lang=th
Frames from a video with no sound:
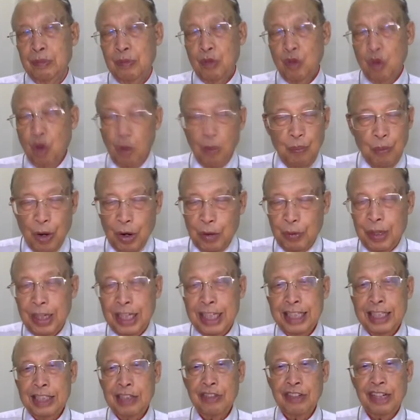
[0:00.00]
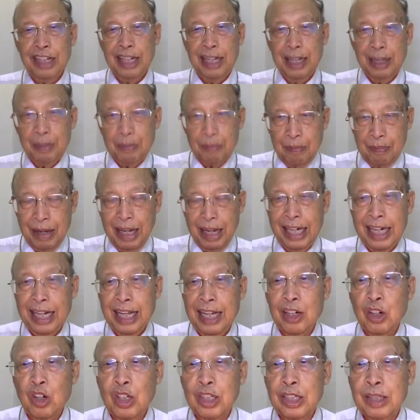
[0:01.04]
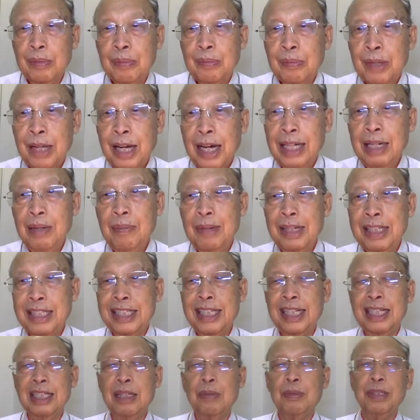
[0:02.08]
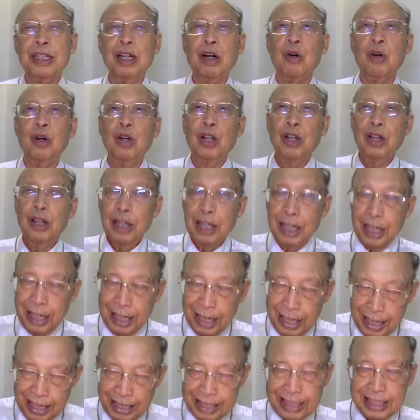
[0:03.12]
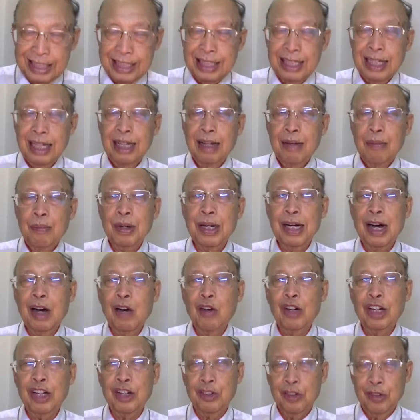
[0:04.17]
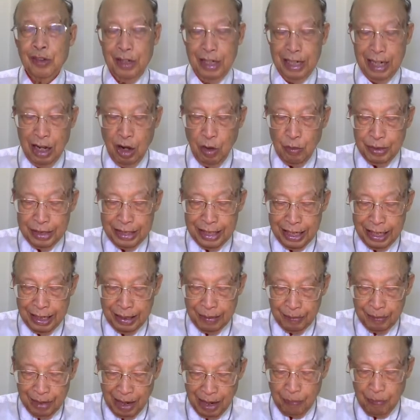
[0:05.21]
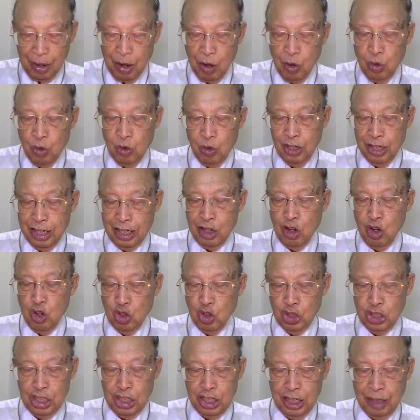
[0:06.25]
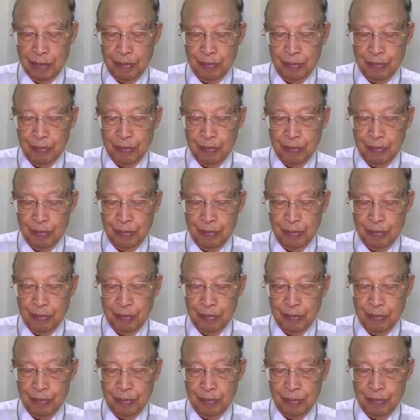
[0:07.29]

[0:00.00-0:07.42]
ผมปลอดภัยในชีวิตดิแม่นแน่นอน อันนี้แม่นสิ่งที่พระเจ้าเฮ็ดเพื่อเฮาแล้วเฮามีแต่ รับเอาและเฮาเสือ